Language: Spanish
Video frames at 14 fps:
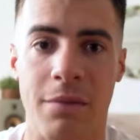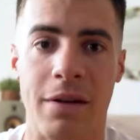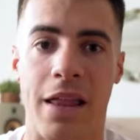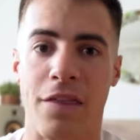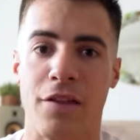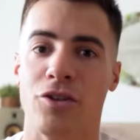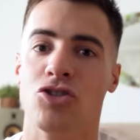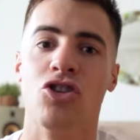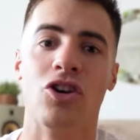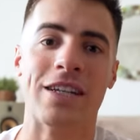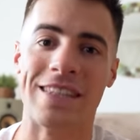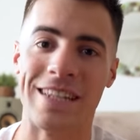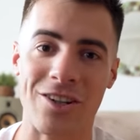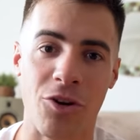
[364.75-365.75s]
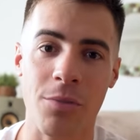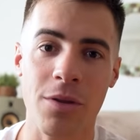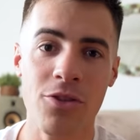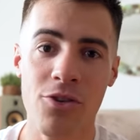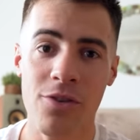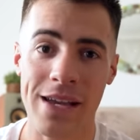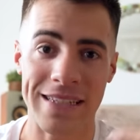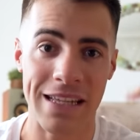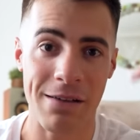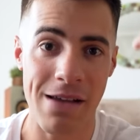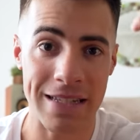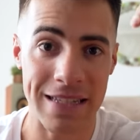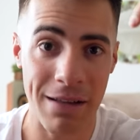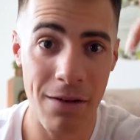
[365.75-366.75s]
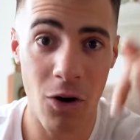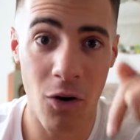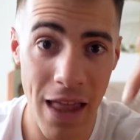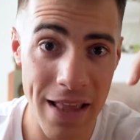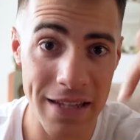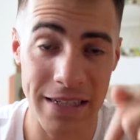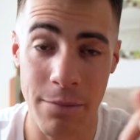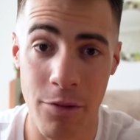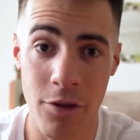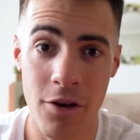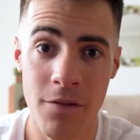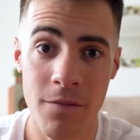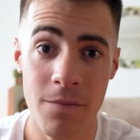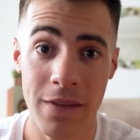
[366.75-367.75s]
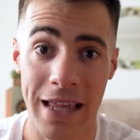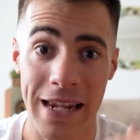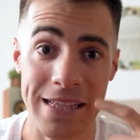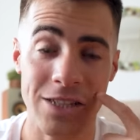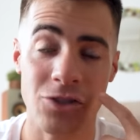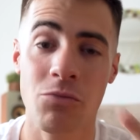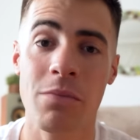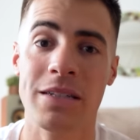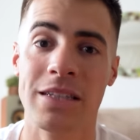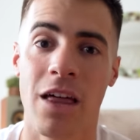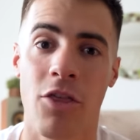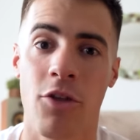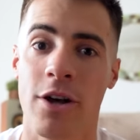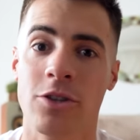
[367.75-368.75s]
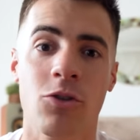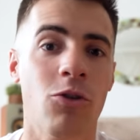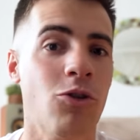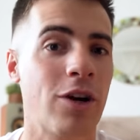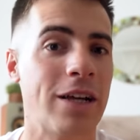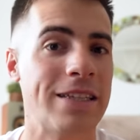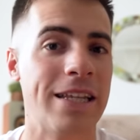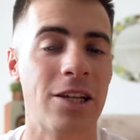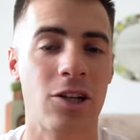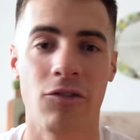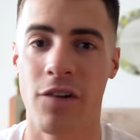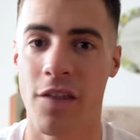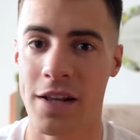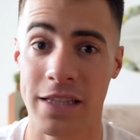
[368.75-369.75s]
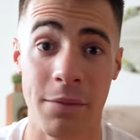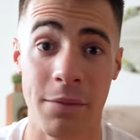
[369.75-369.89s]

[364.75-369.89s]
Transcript: verdad, yo lo que te recomiendo es que vayas abajo a la descripción, que le eches un vistazo a todo lo que tiene que ofrecerte